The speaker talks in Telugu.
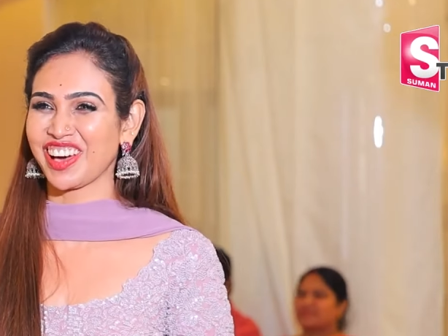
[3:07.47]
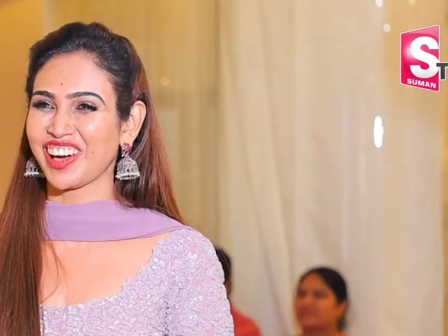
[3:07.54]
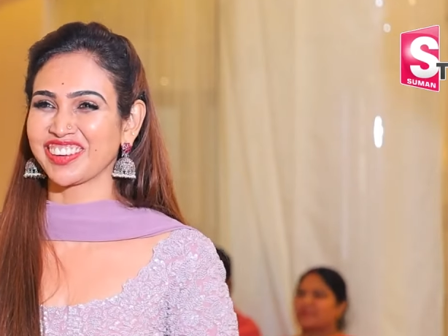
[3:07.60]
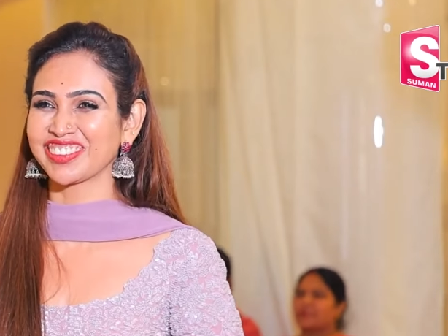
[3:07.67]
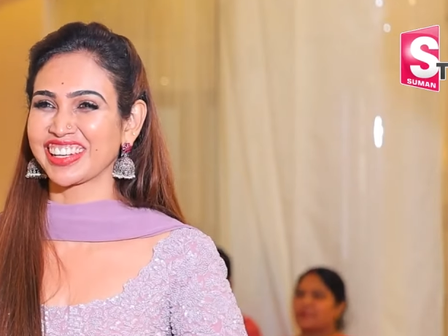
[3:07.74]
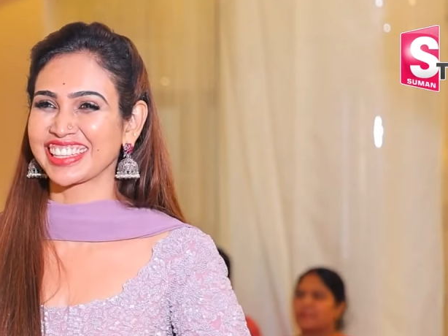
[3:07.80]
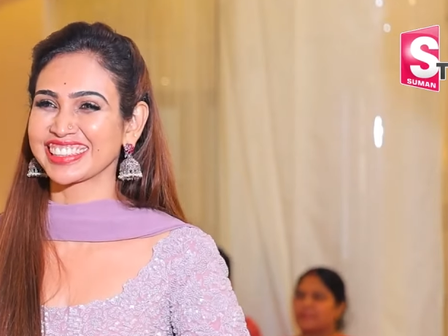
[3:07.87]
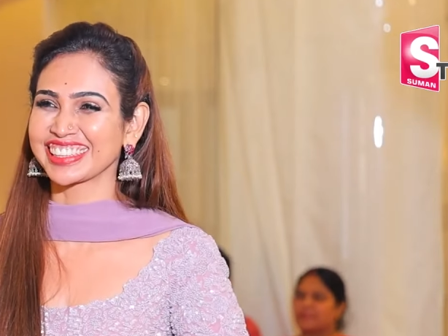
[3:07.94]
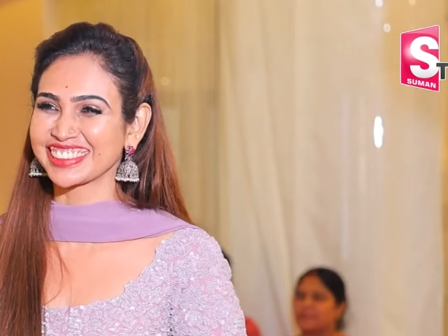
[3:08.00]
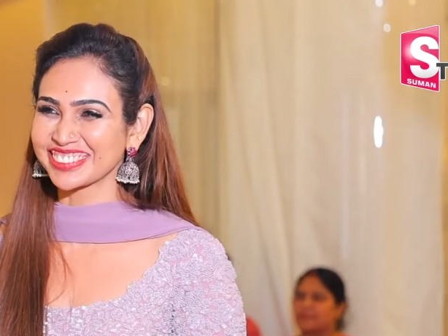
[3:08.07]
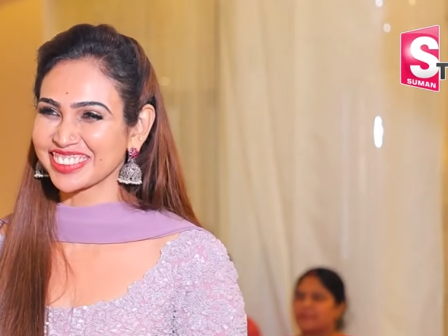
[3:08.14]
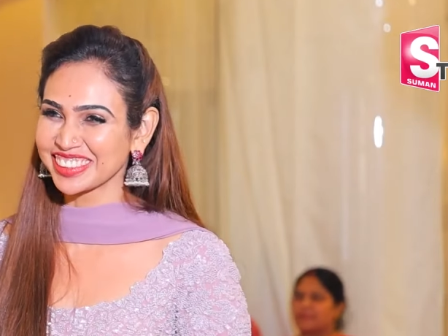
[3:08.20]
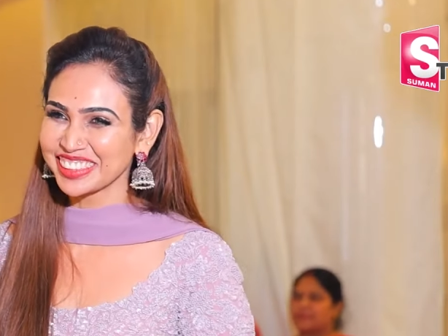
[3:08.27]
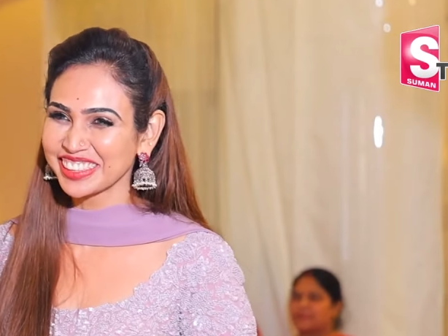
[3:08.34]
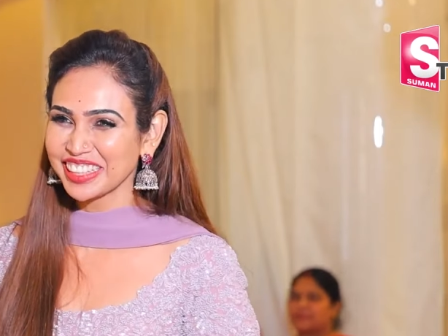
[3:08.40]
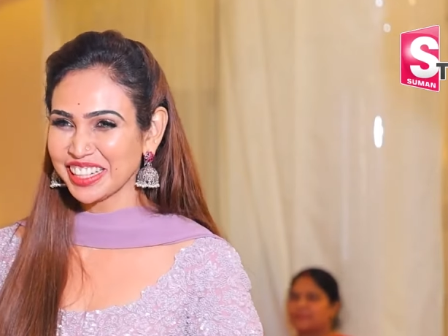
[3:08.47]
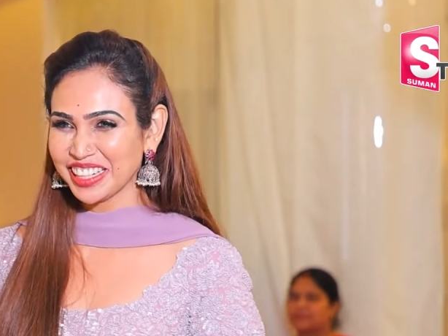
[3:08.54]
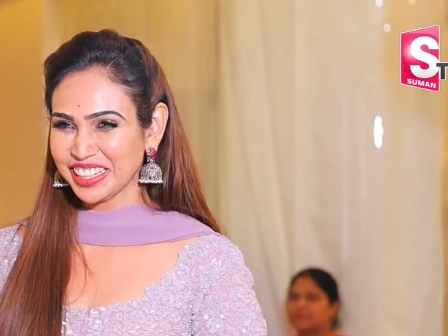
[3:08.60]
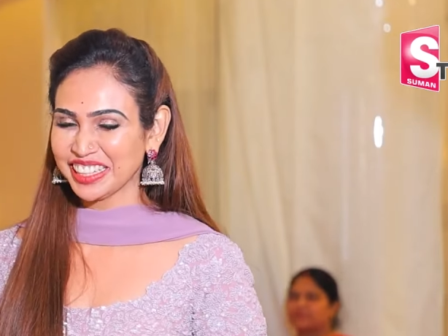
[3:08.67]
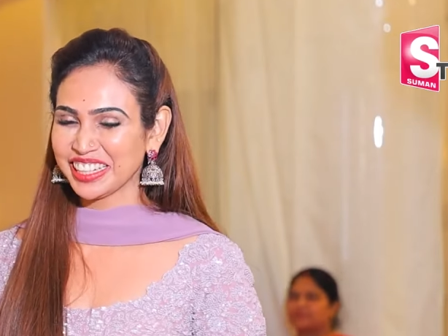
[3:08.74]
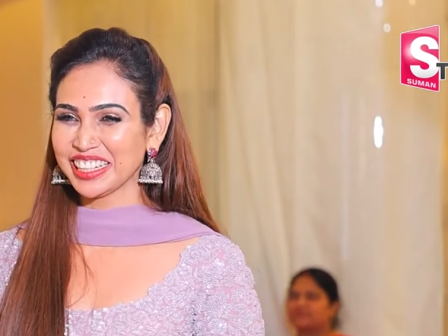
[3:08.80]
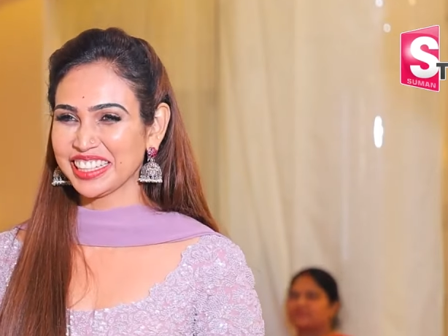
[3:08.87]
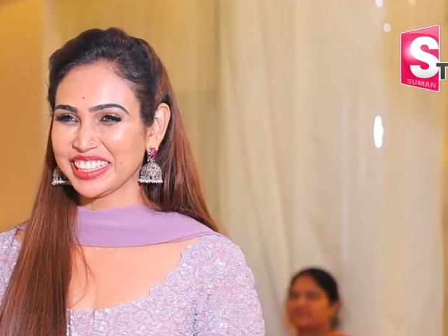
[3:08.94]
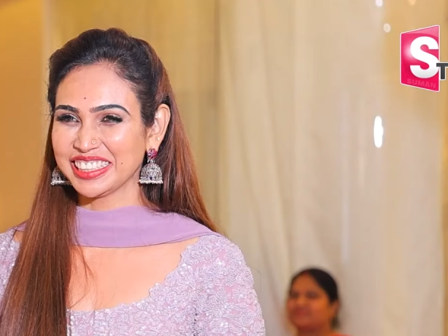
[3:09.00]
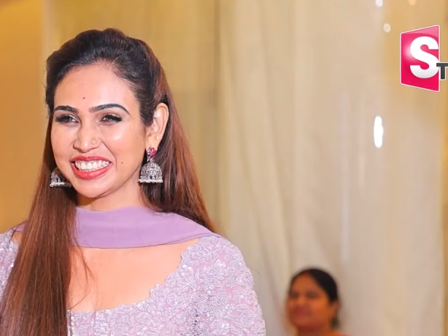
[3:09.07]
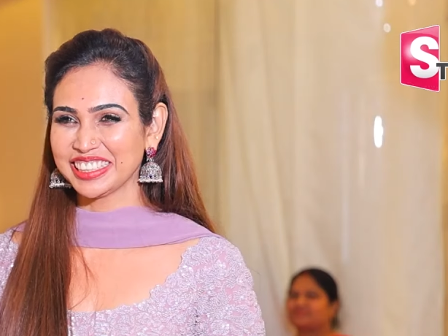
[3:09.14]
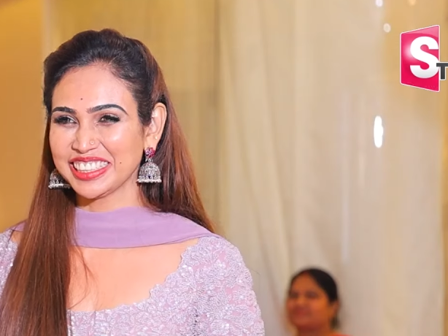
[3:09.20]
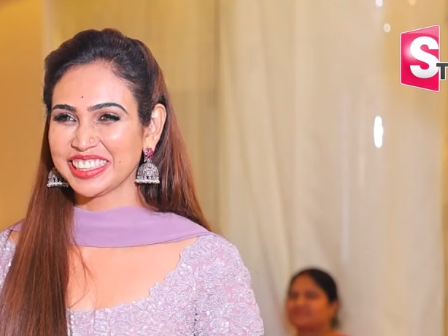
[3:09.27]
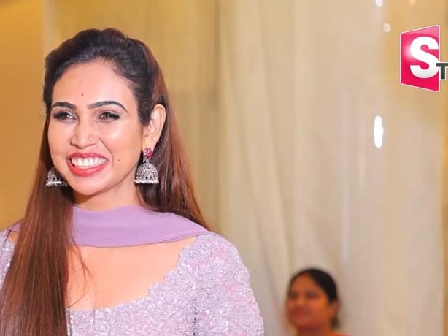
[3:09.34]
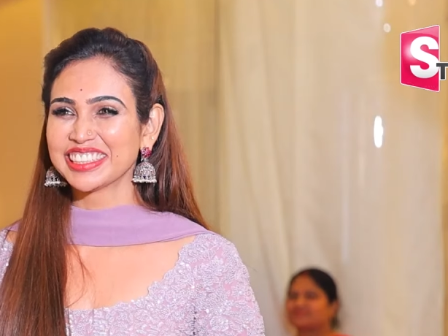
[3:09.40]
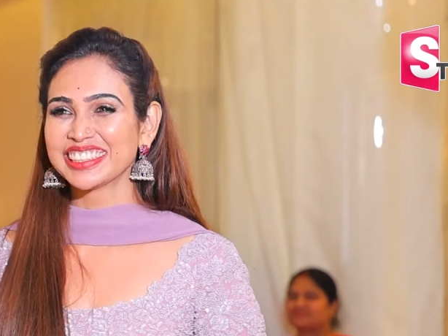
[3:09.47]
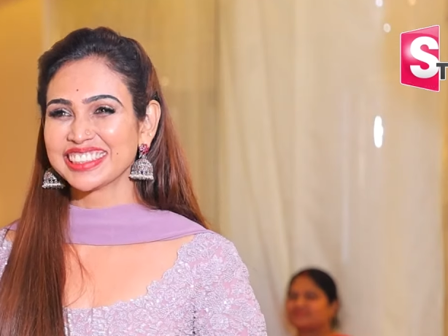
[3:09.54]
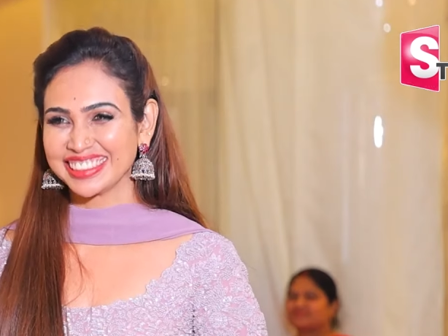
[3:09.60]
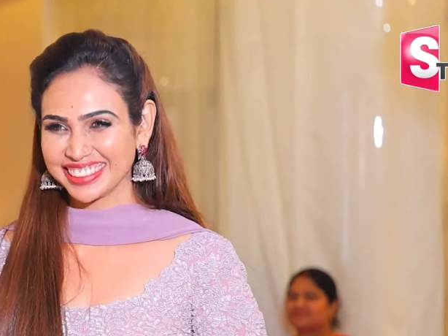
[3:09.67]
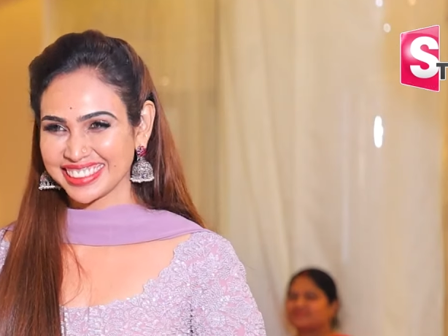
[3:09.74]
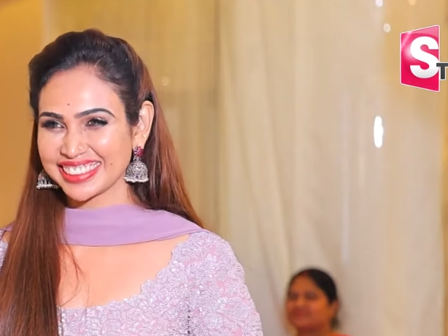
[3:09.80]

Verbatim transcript: సాల్వ్ అయిందేమో కానీ అప్పటి నుంచి నాకు